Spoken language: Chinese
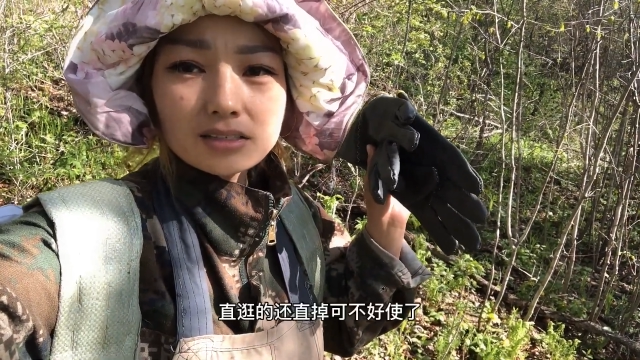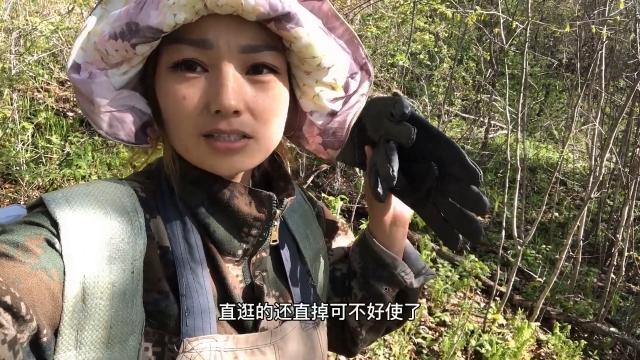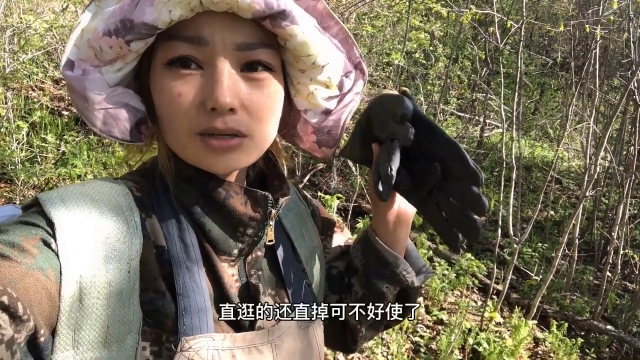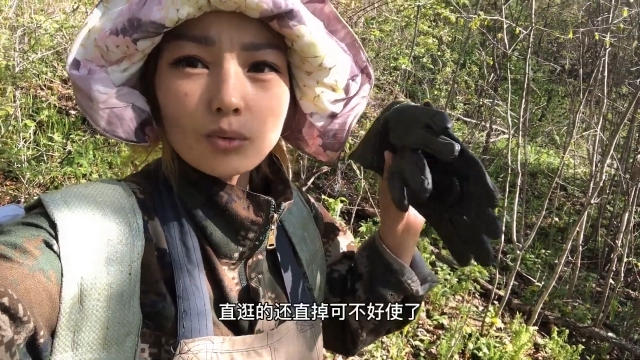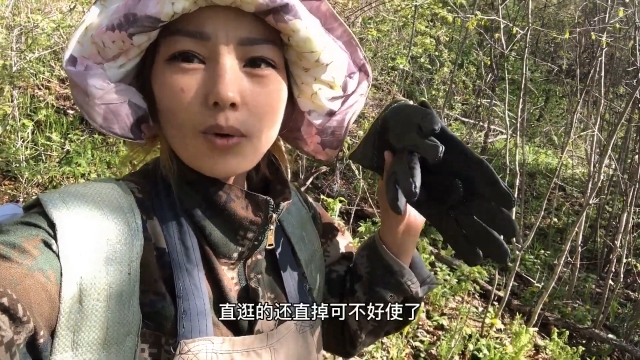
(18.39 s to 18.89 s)

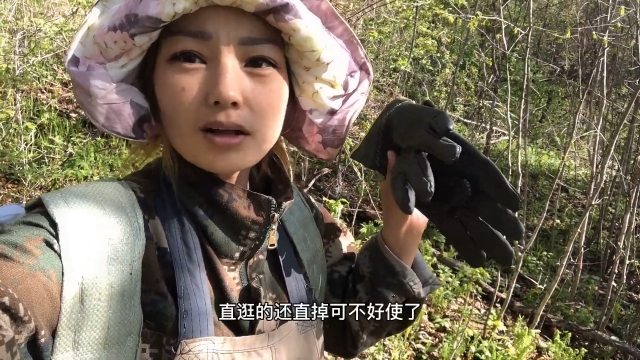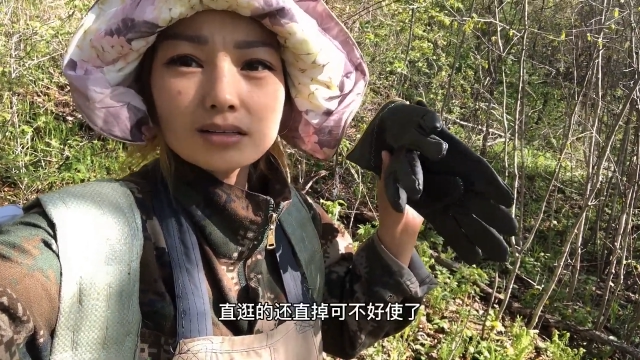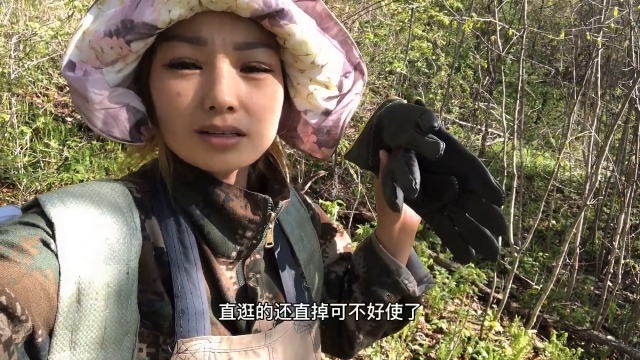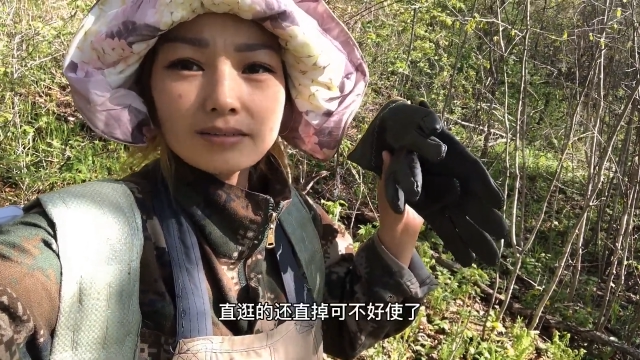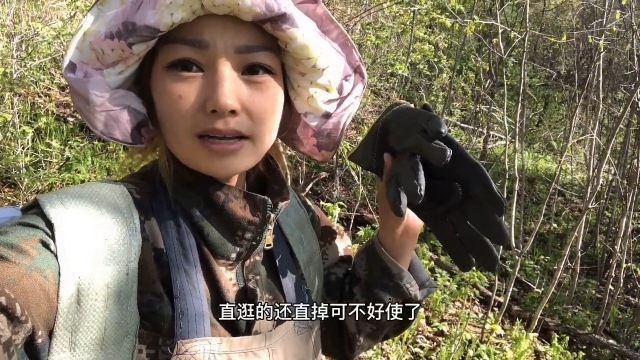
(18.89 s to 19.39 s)
直晃
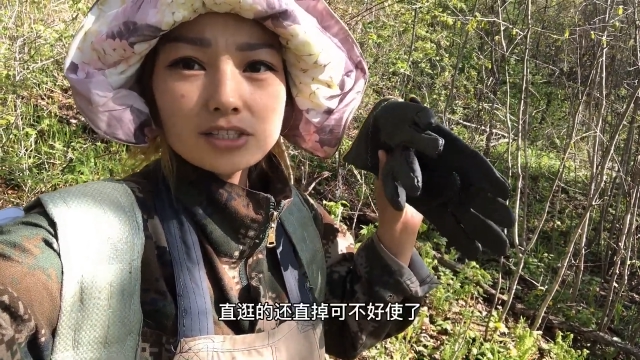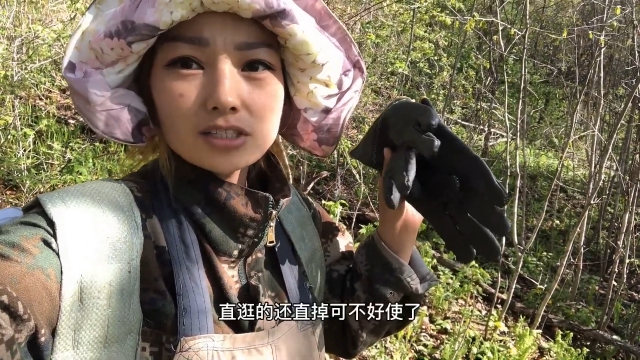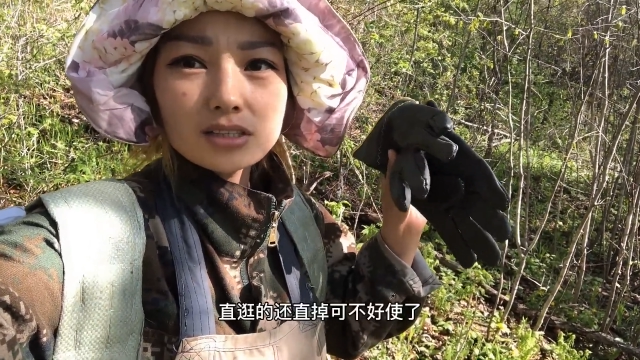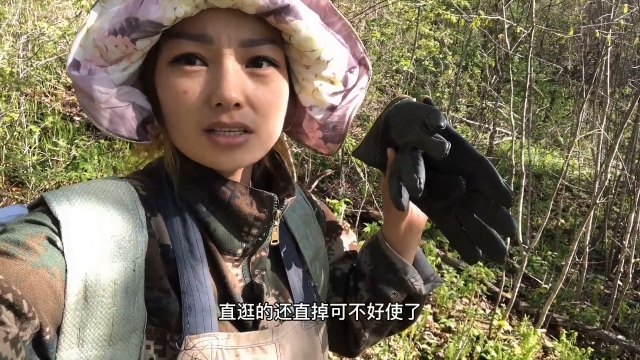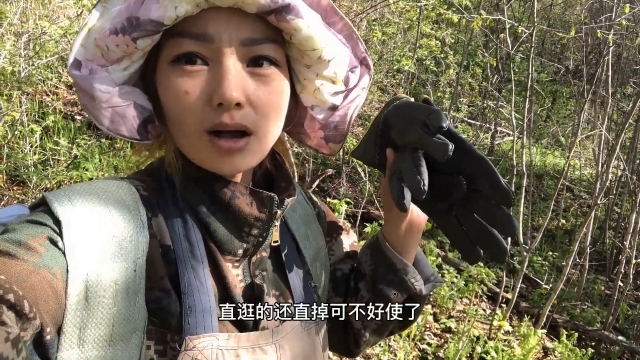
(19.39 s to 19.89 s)
的，完还
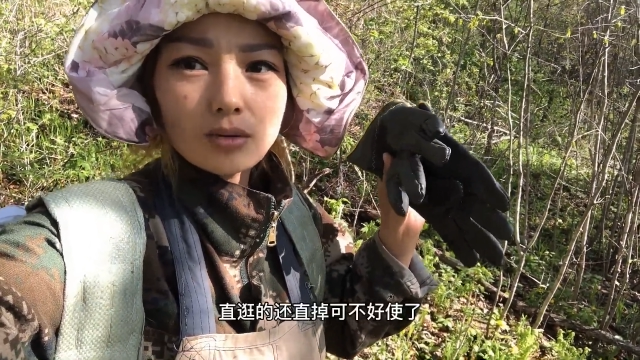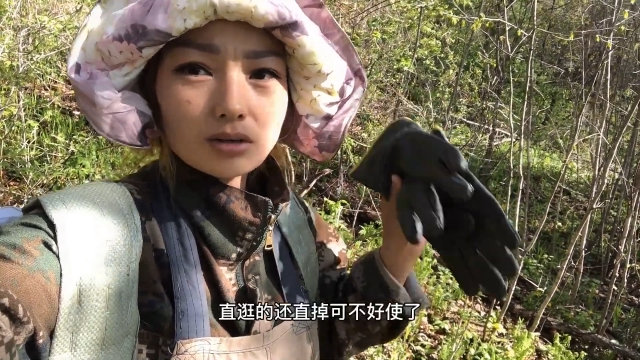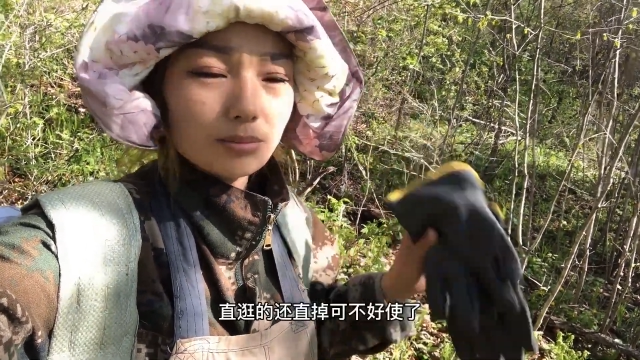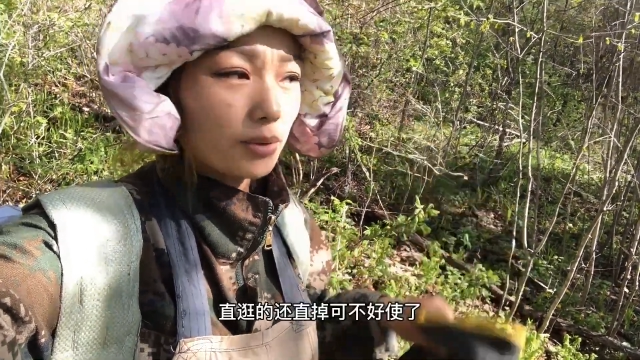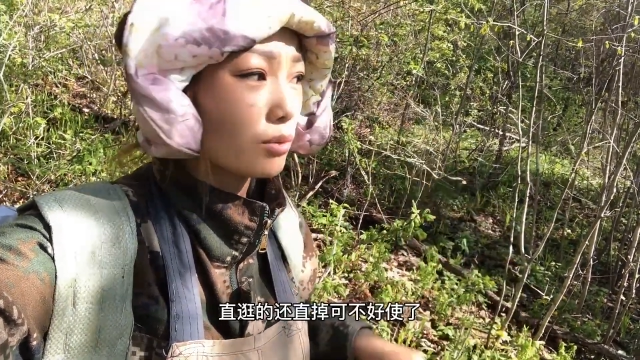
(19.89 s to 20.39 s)
直掉，
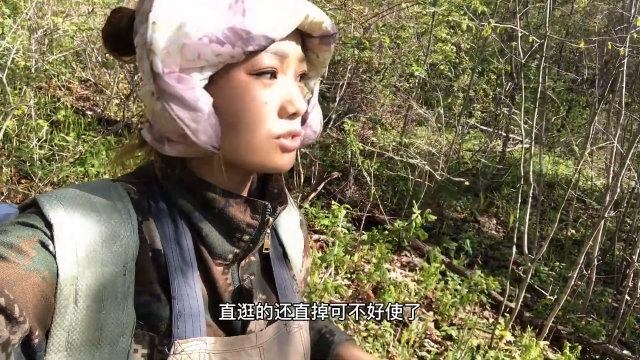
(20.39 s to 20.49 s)
可不好